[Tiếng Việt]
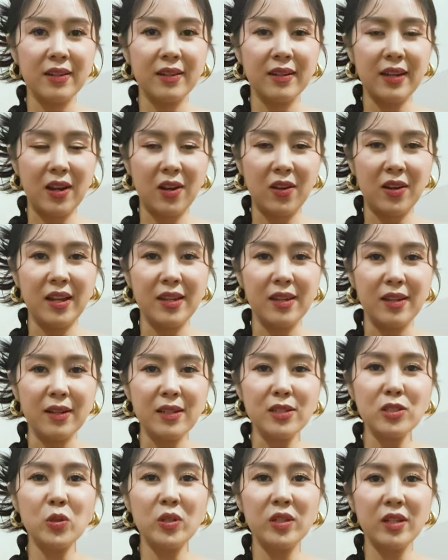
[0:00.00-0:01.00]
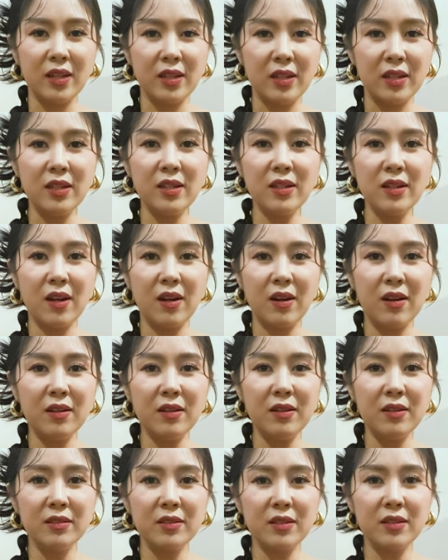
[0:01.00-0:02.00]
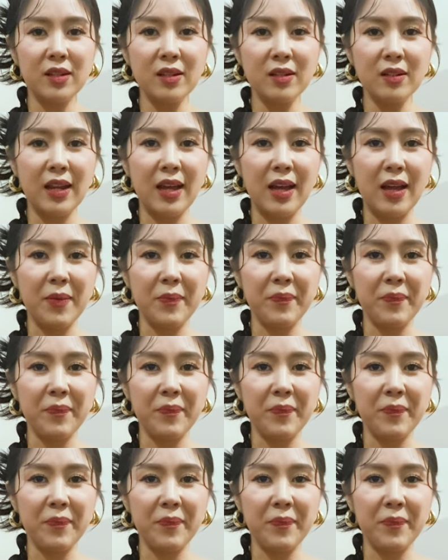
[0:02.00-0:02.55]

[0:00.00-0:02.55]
đại là, là những cái suy nghĩ nó nó rất là